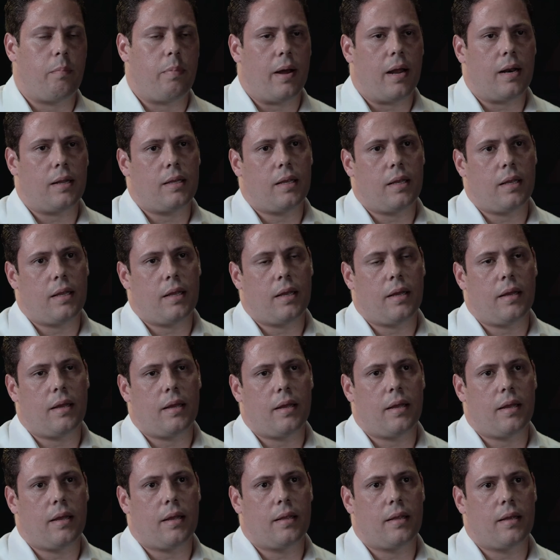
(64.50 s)
parte
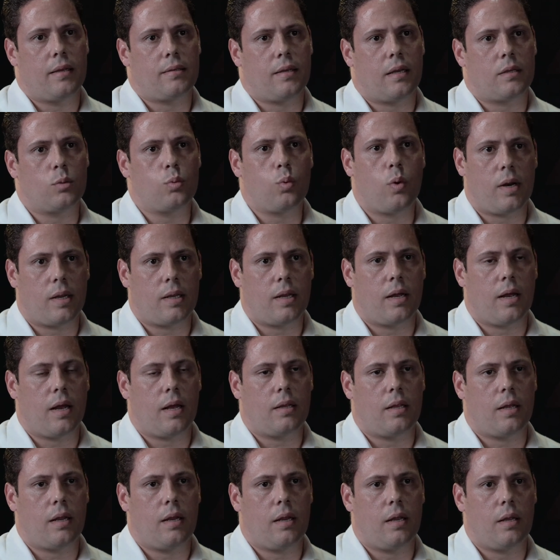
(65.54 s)
de esa suerte que ha
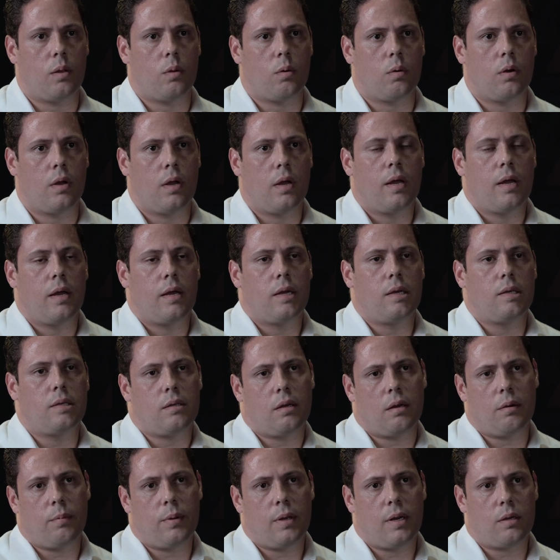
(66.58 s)
tenido y
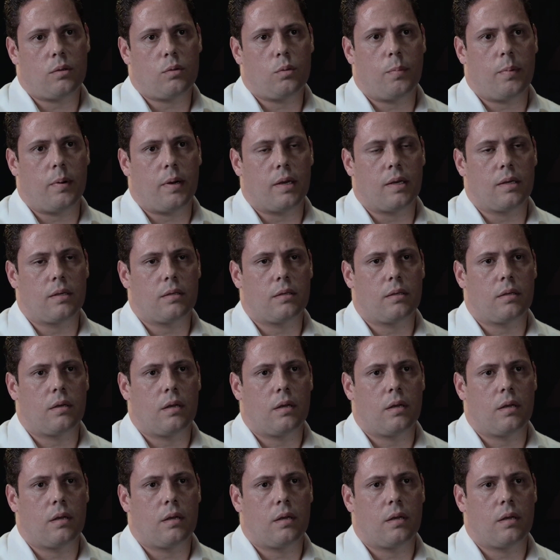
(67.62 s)
servir a su país.